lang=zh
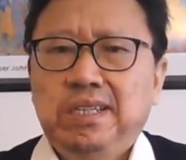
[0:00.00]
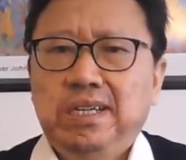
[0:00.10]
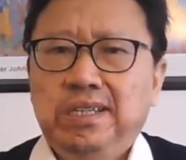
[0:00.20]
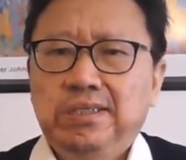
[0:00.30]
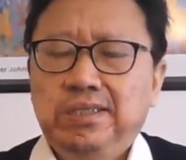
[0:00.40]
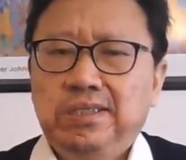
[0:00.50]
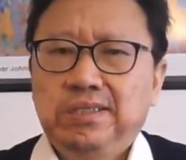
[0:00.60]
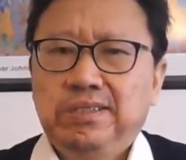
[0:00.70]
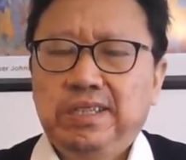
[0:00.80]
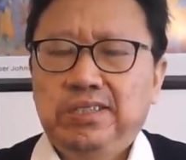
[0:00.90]
呃，
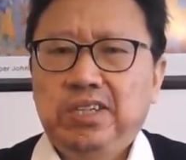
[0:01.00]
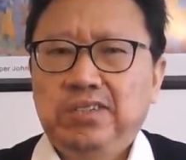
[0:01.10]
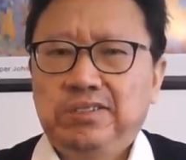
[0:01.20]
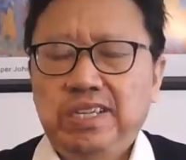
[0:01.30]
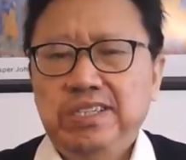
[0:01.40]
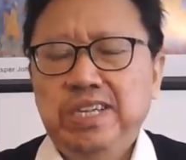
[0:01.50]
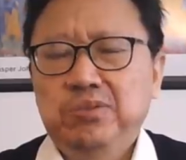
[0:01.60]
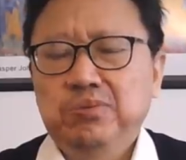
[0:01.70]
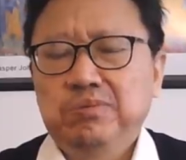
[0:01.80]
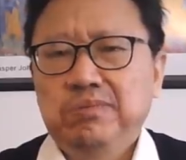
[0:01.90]
这个叫惩戒
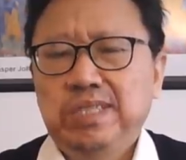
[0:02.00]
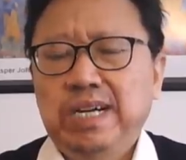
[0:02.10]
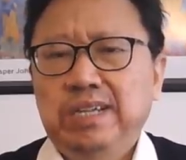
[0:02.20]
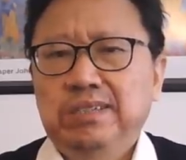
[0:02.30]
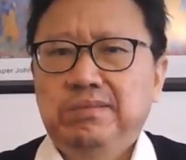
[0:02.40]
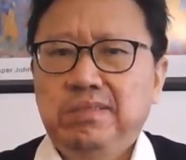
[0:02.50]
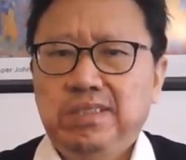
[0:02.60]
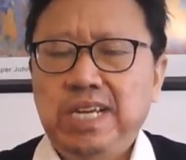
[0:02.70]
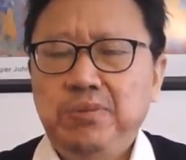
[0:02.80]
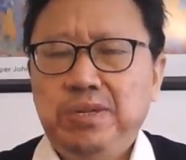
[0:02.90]
所，香港
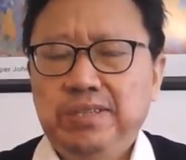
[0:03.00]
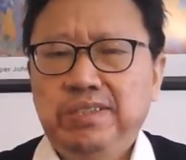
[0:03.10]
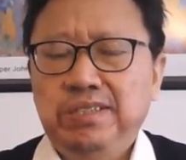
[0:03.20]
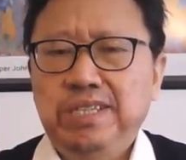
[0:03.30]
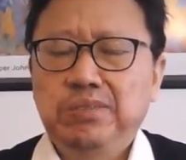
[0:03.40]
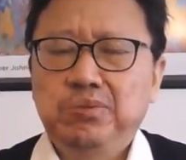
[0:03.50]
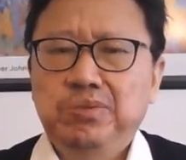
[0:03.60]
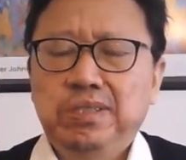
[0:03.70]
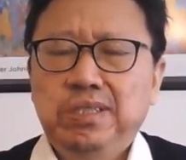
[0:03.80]
监狱叫惩戒所，